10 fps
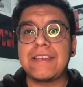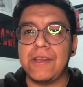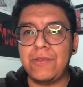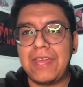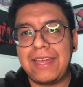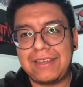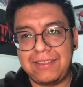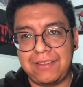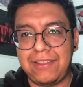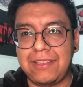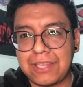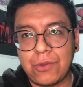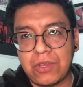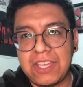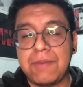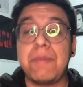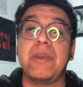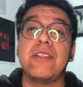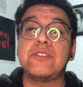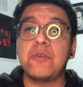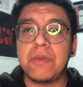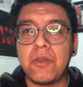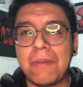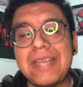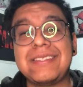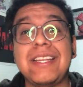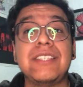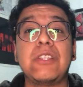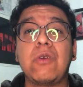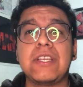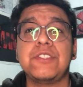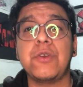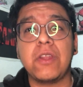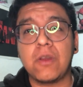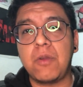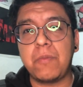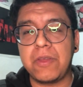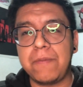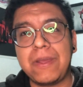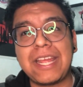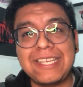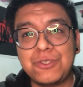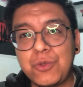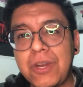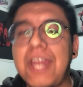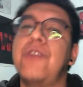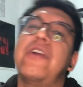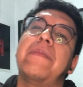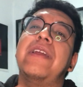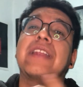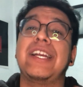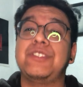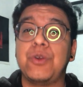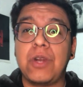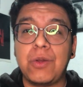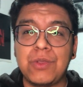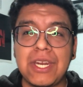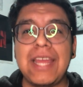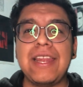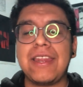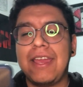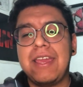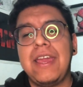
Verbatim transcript: ¿Qué onda gente del Taco Geek? Bienvenidos a un video más en esta ocasión y como lo pueden ver es una nueva reacción a un tráiler